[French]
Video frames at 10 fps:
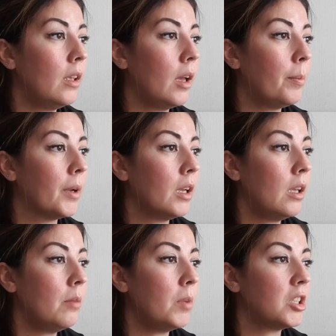Et
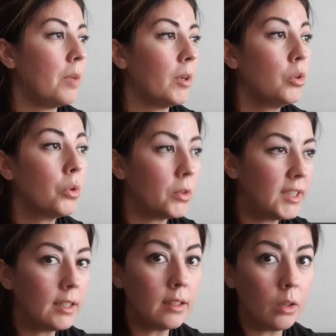après, bah, j'avais perdu que
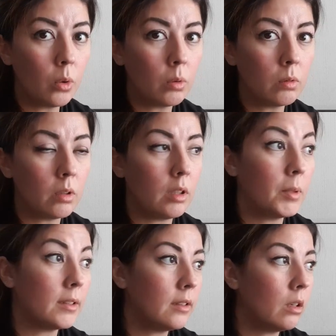10 kilos il
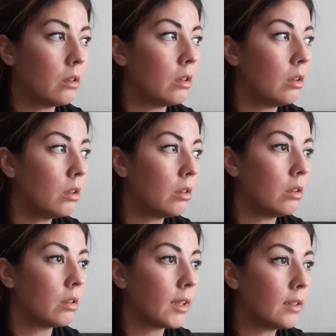me restait
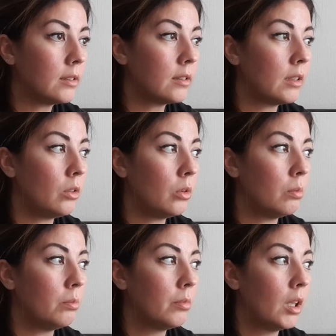encore 15 euh, kilos.
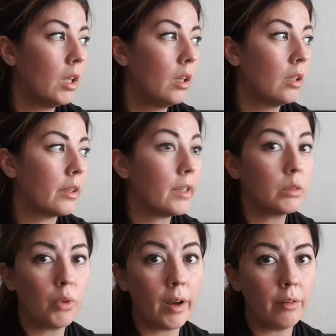
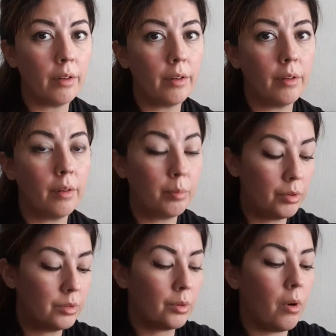15 voire euh,
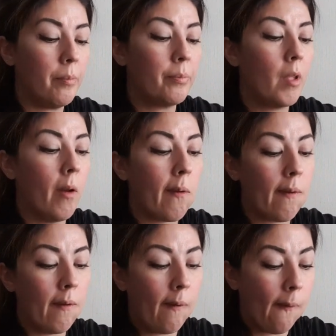plus quoi.
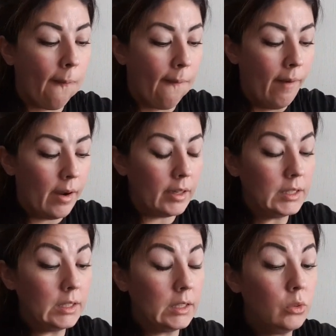
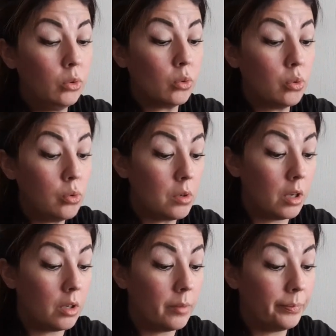Euh, du coup,
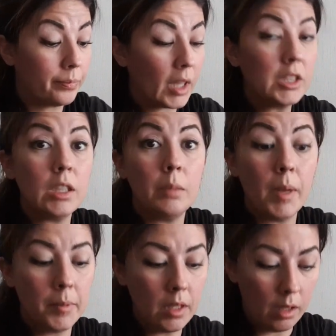j'ai
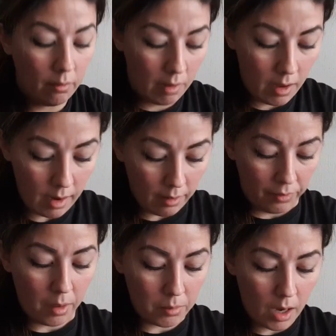ma petite Eva, elle, a
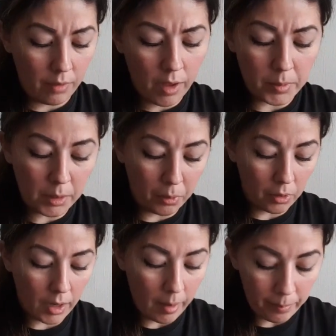fait elle, avait un petit
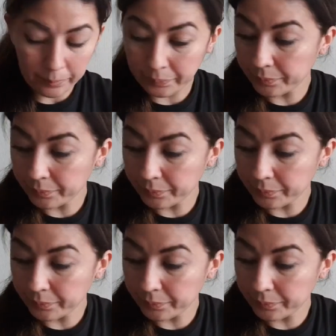programme.